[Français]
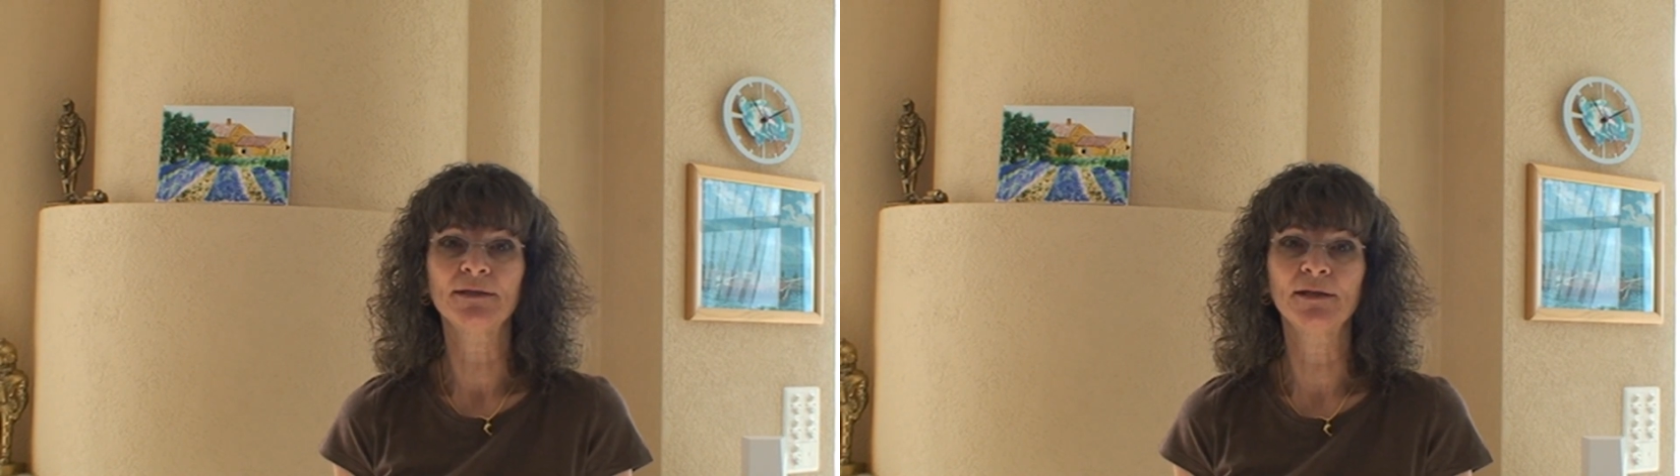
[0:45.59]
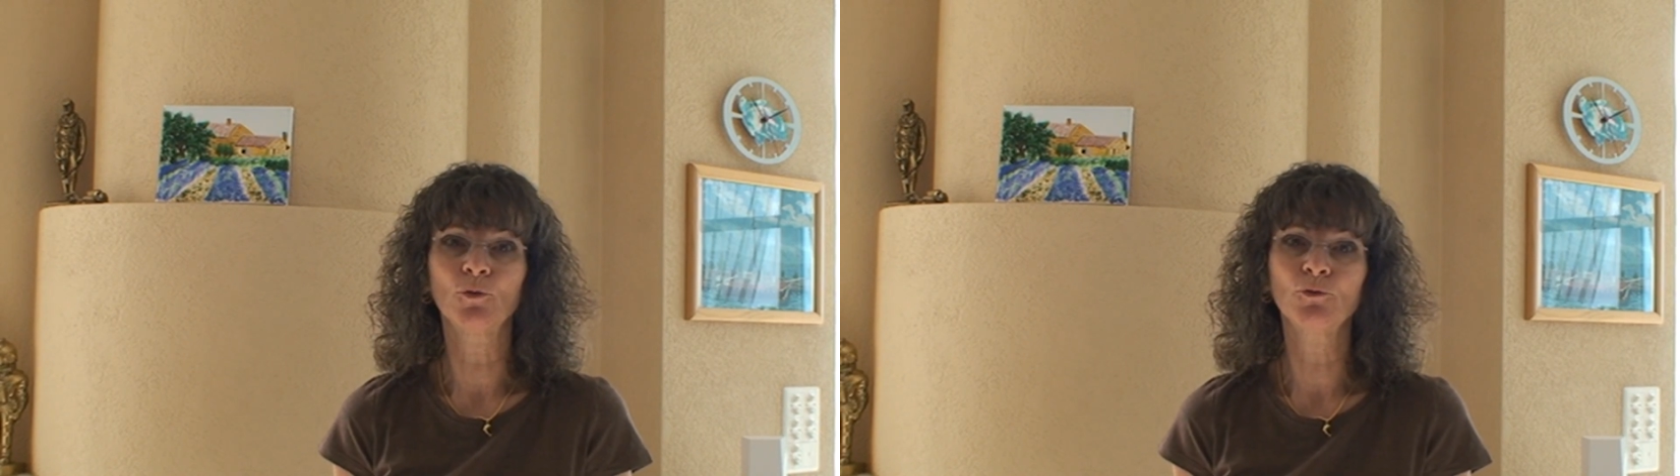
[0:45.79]

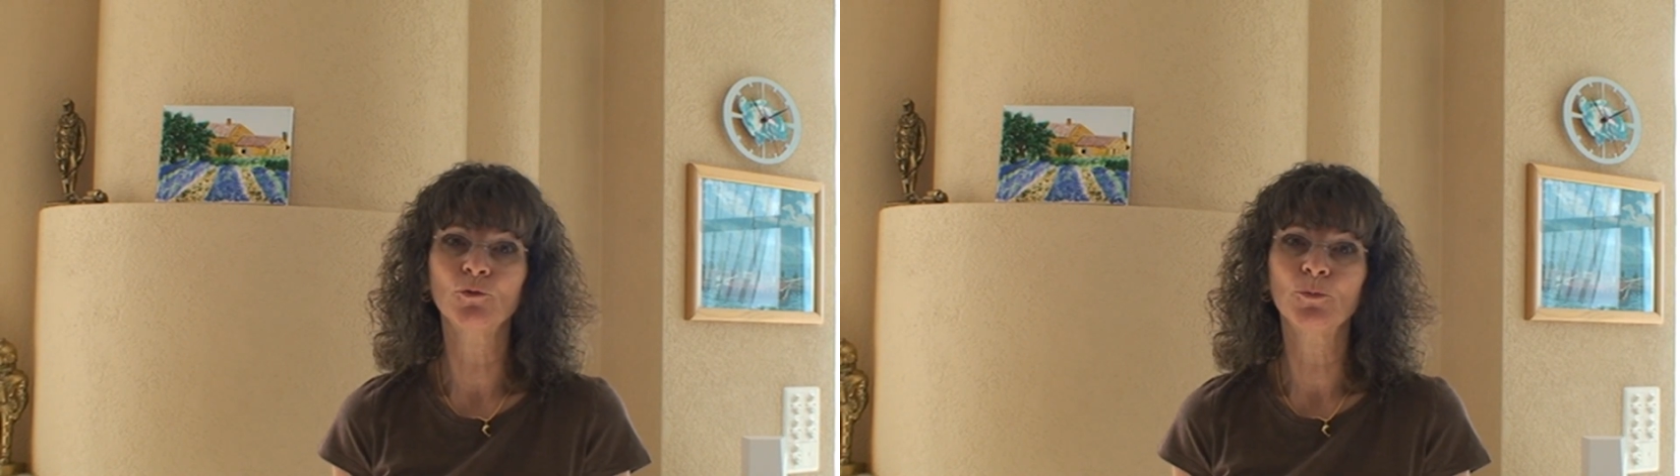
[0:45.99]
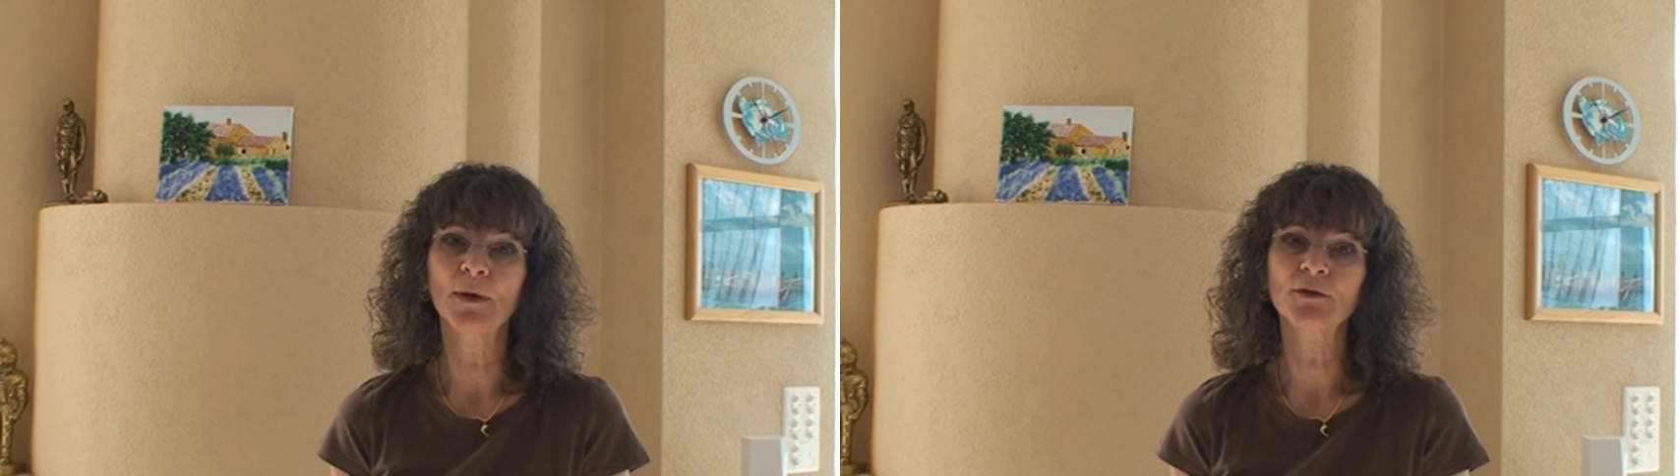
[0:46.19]
si l'on ne
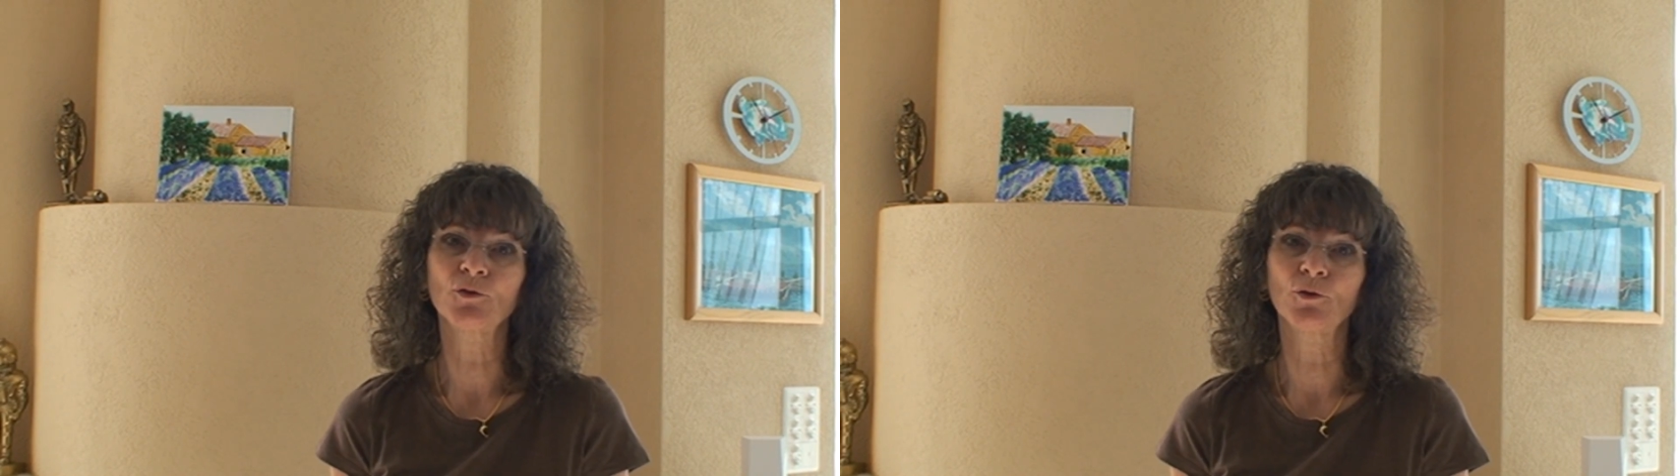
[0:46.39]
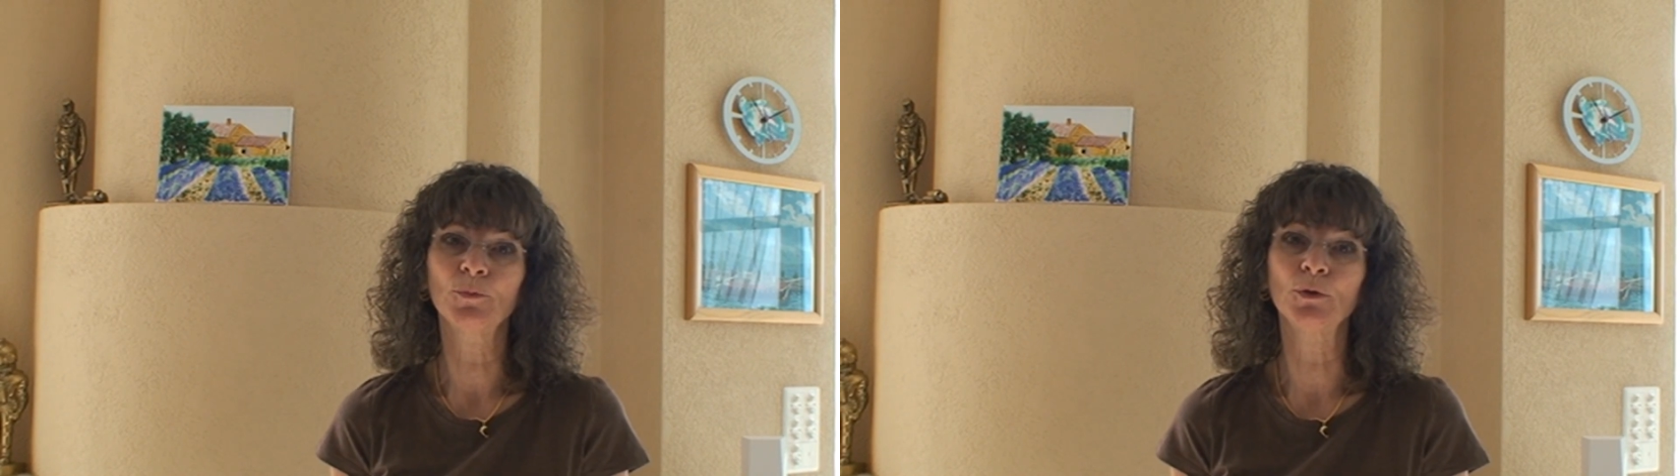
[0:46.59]
veut pas
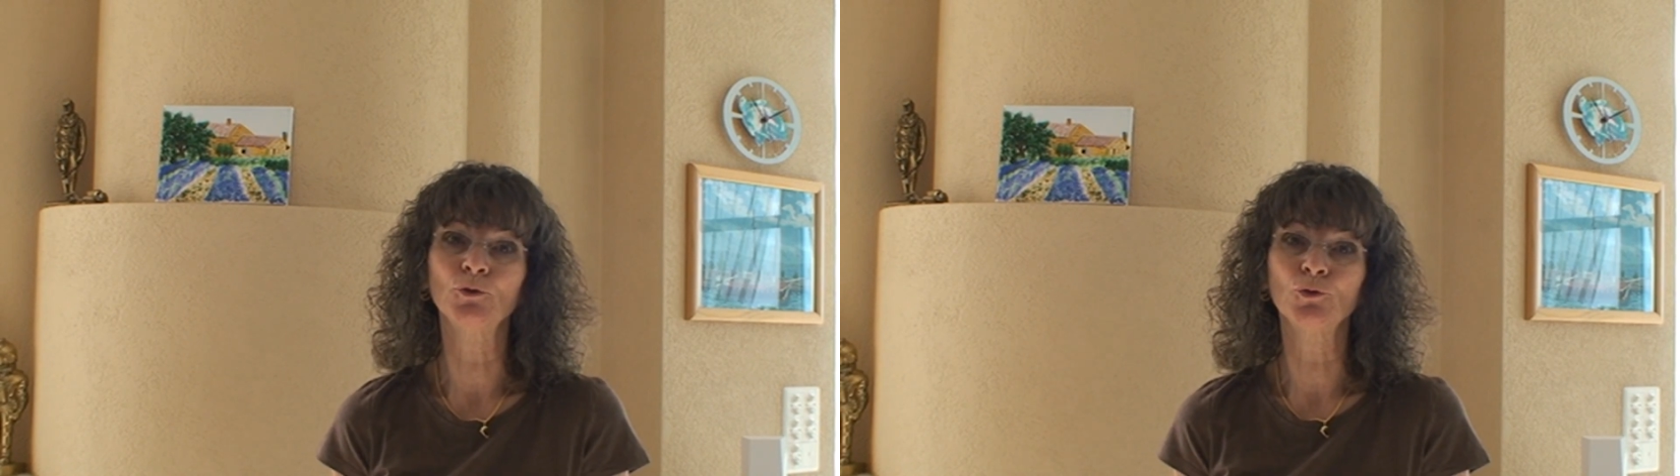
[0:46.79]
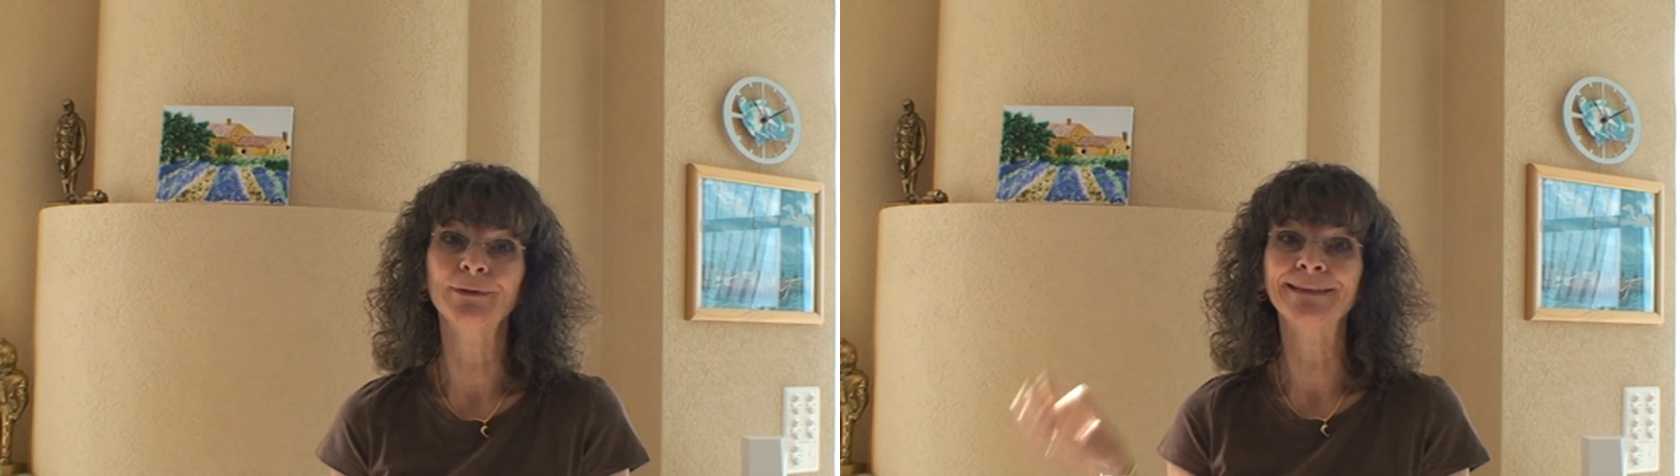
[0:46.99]
se
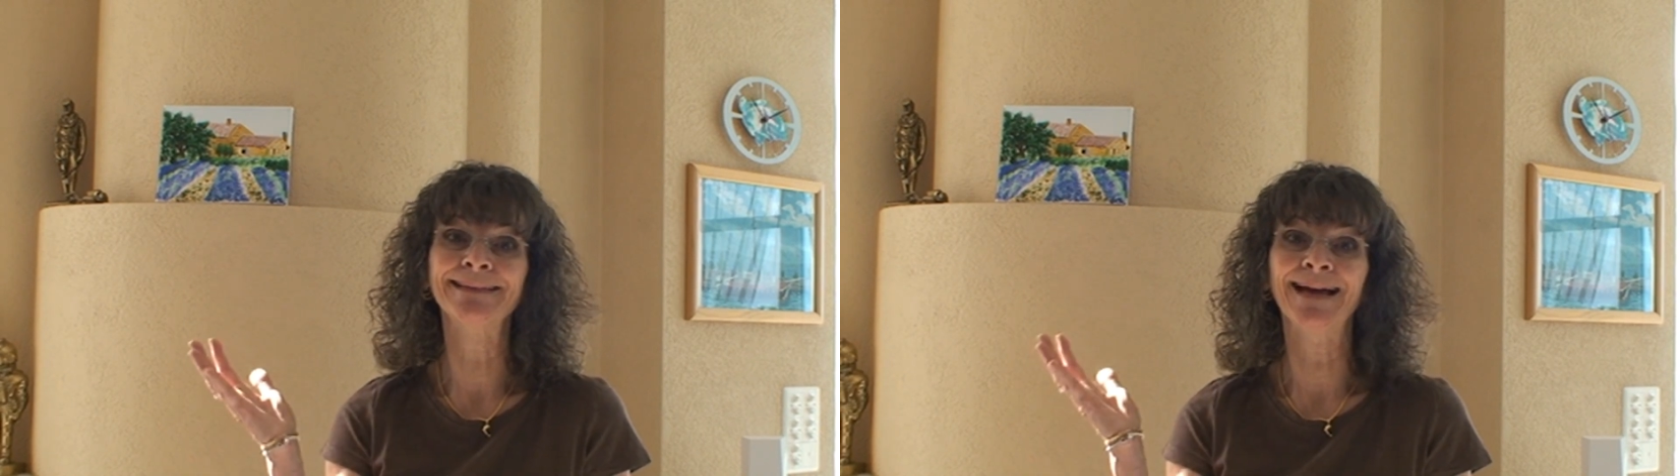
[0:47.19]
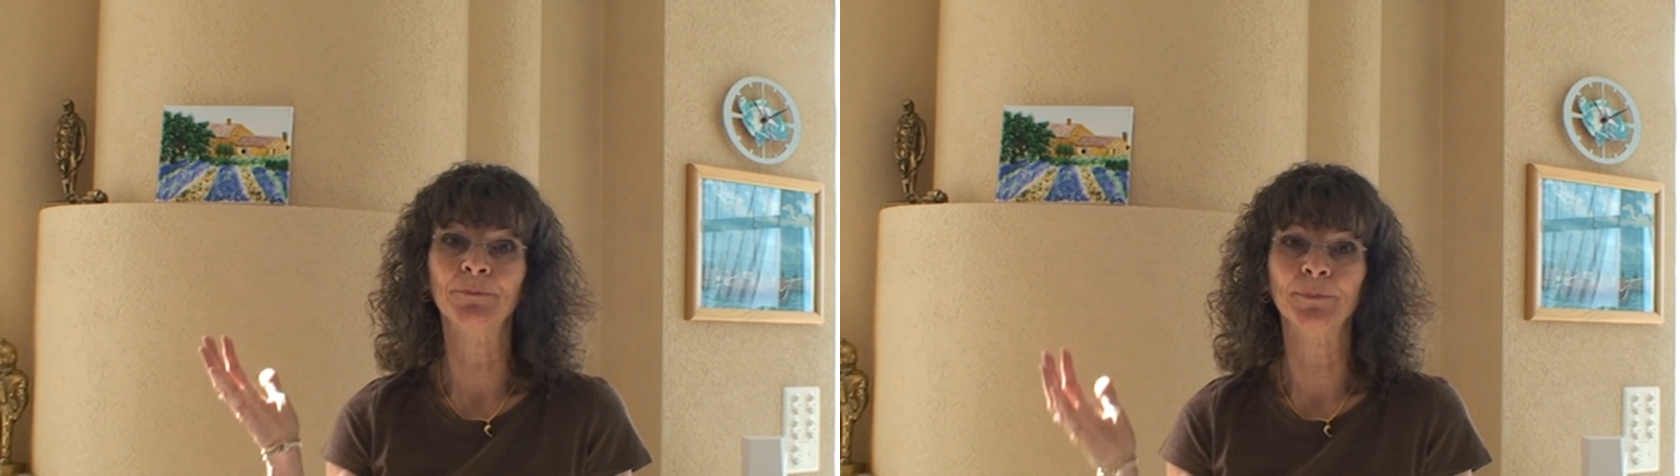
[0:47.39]
reprendre une
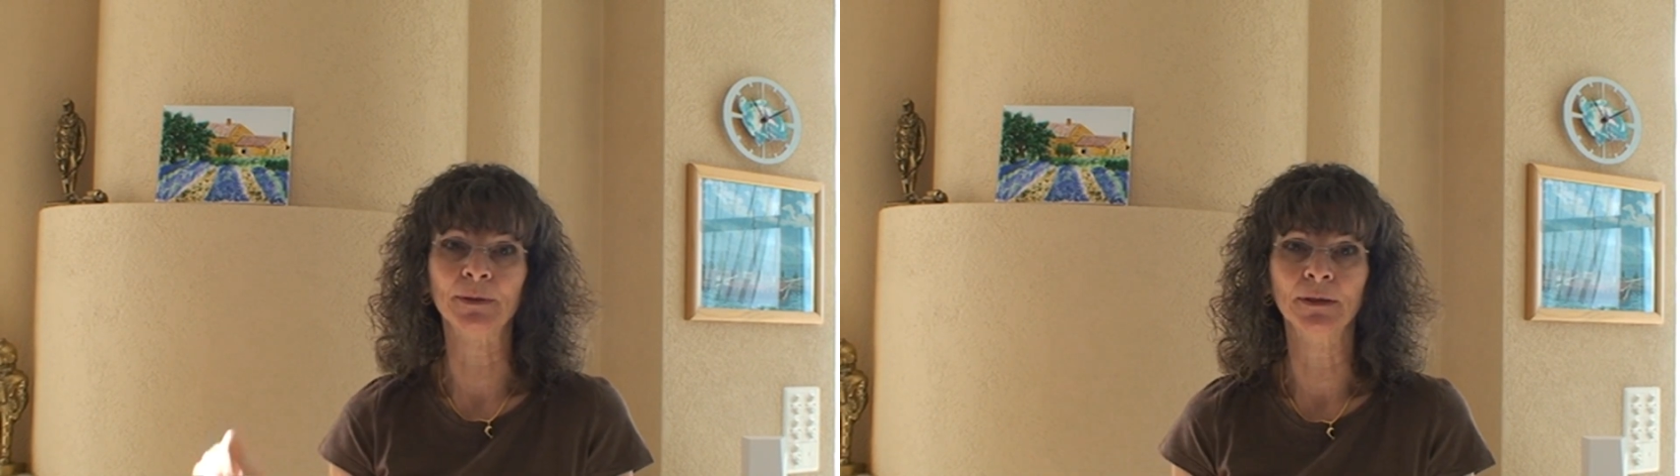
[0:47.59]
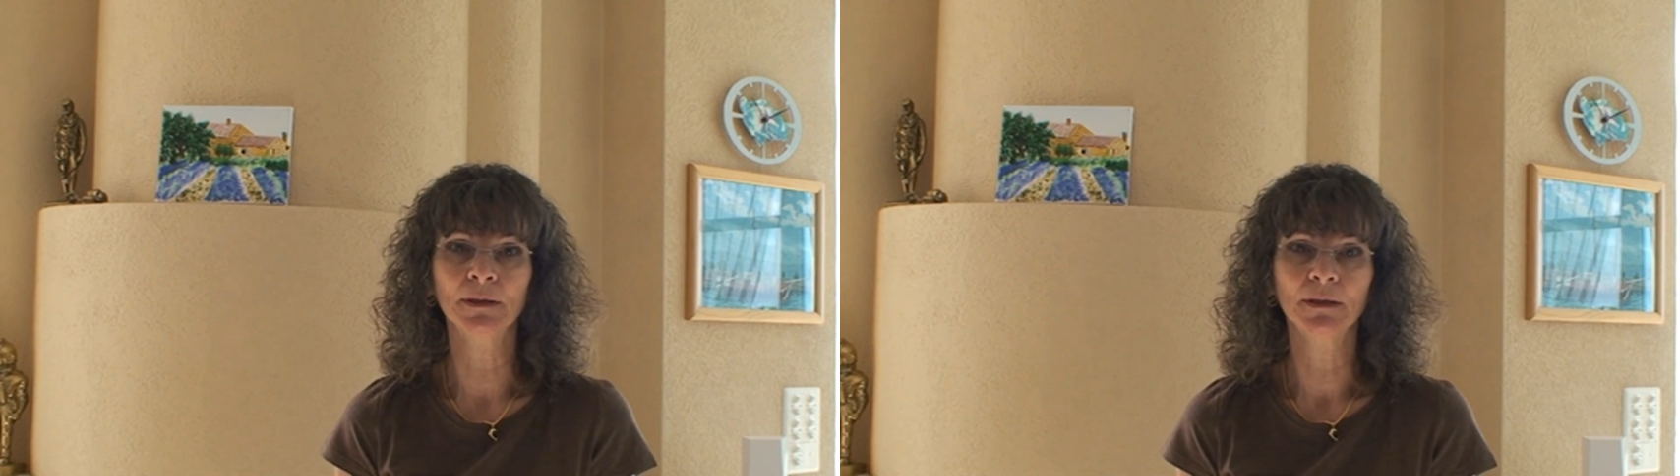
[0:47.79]
tape.